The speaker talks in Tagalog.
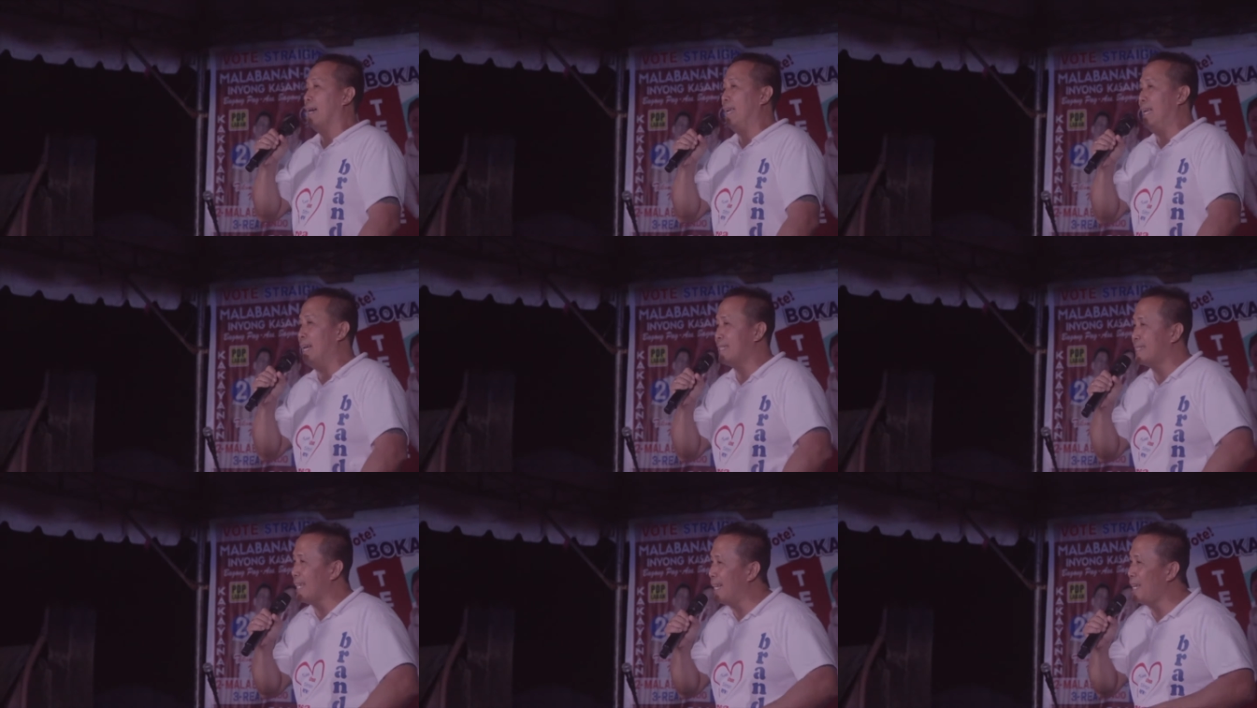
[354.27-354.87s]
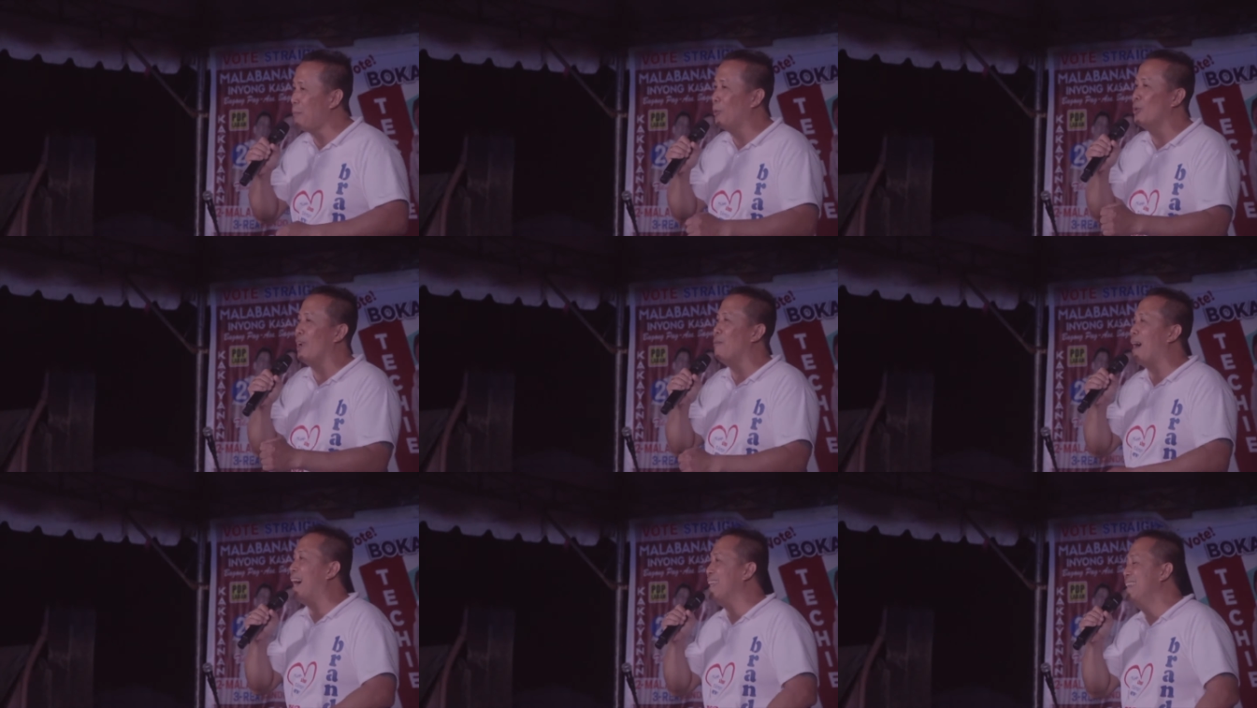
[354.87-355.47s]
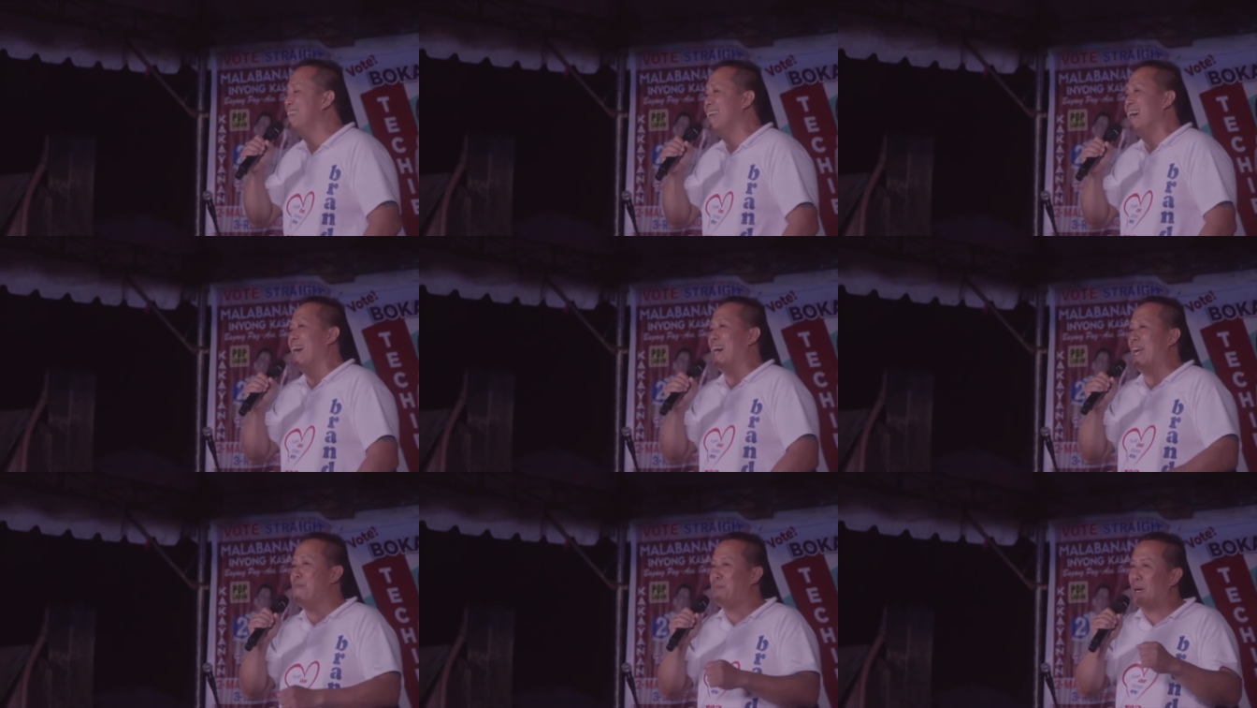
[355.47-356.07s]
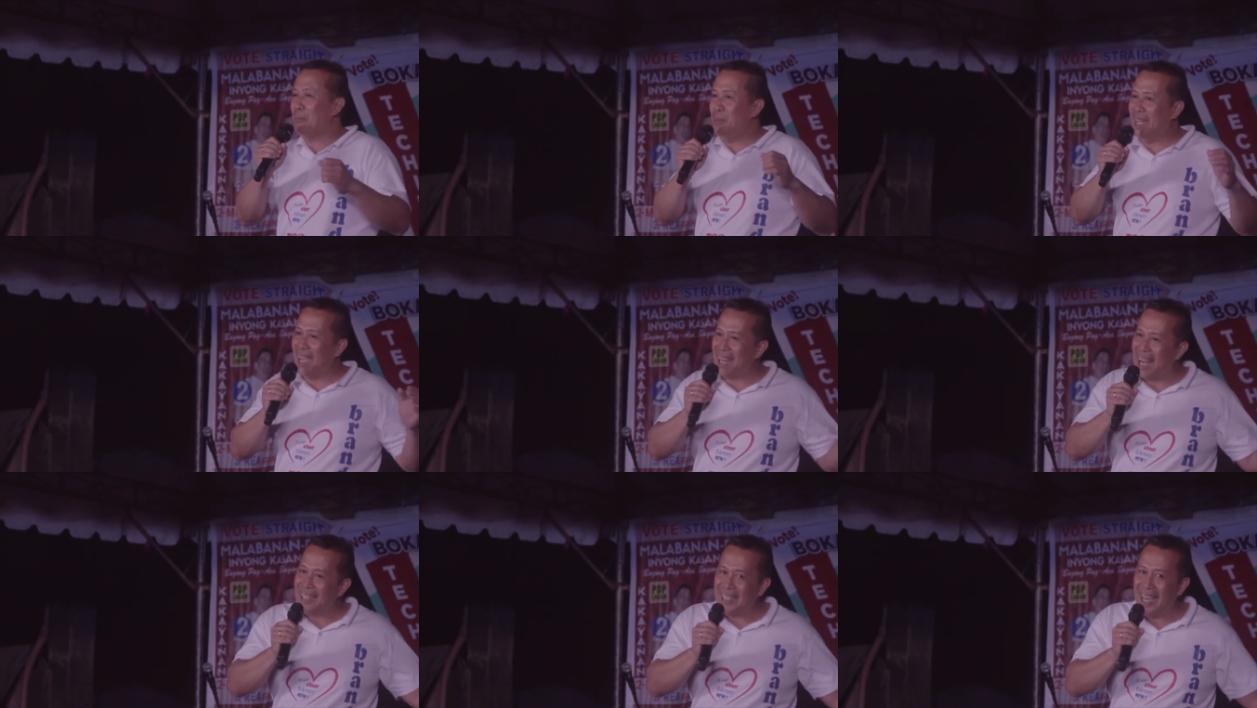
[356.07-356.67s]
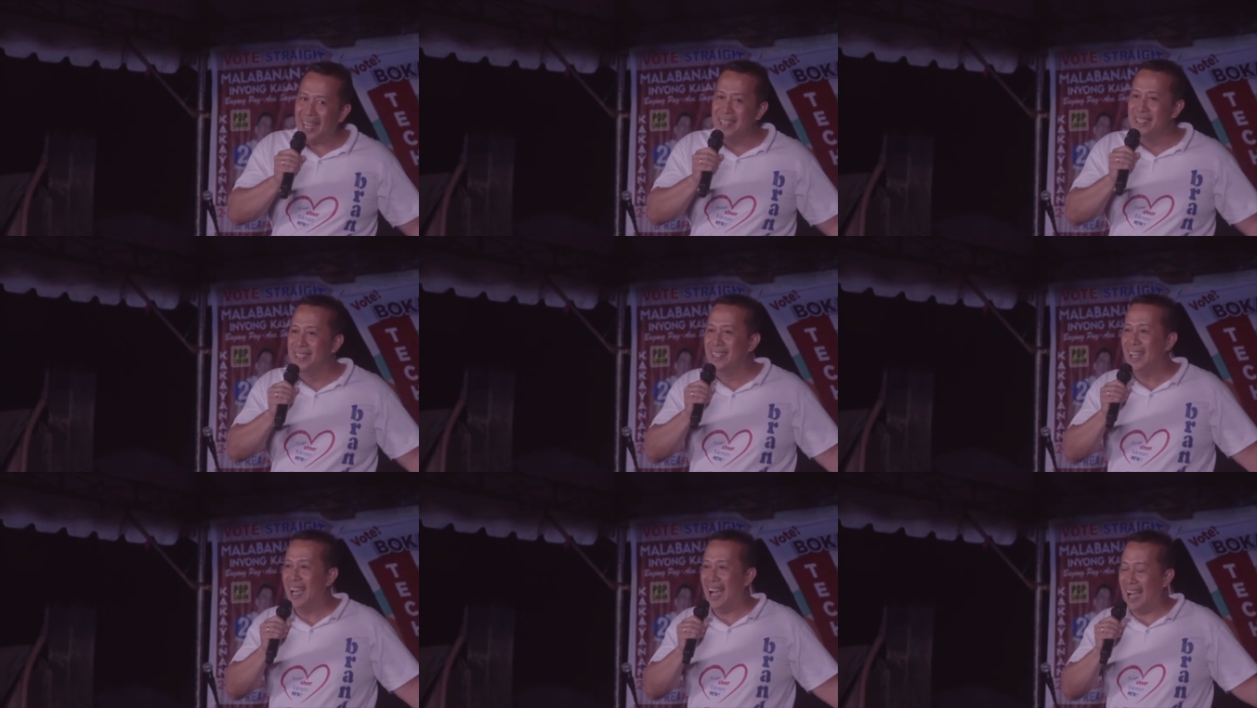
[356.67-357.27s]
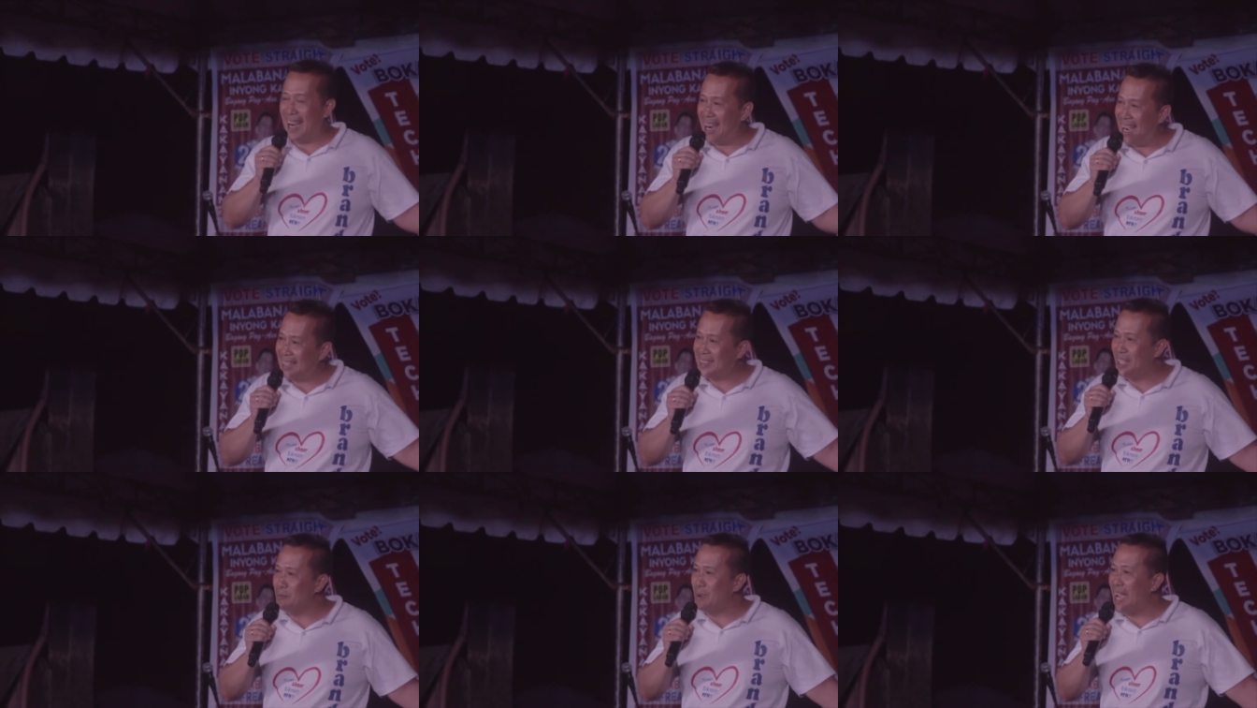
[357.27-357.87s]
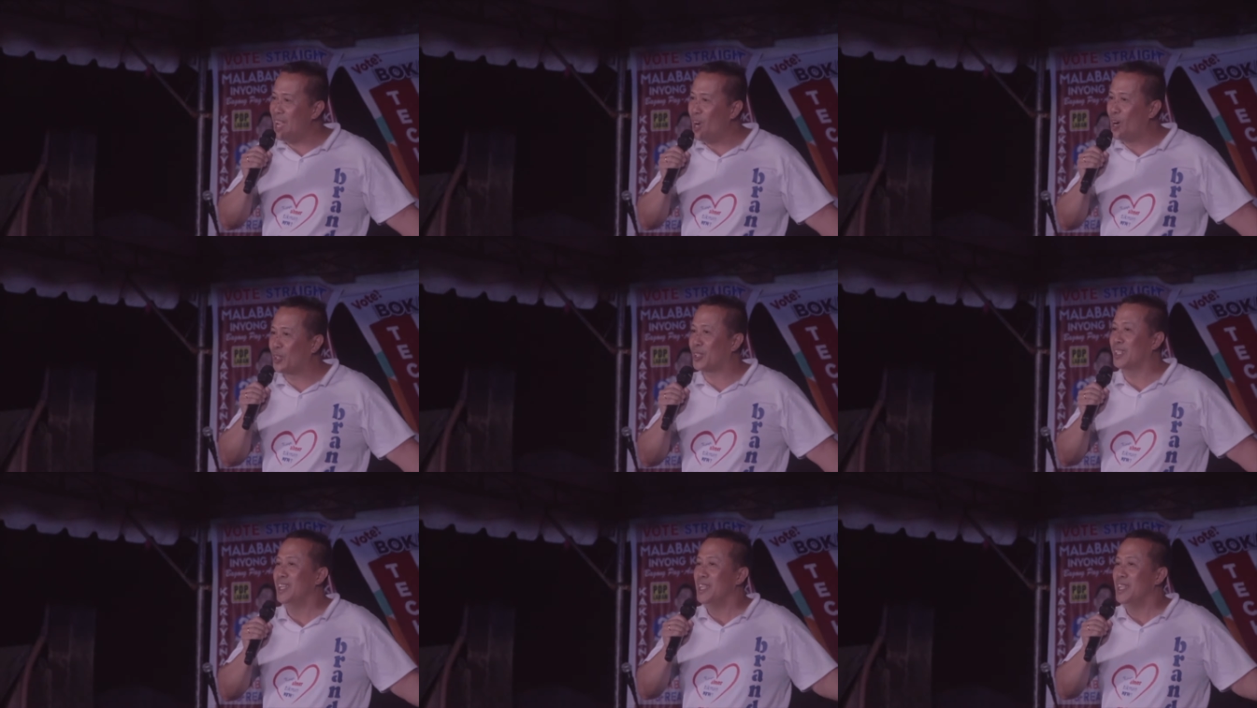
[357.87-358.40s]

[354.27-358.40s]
Kaya sana po naman ay pagbigyan natin ang ating mayor,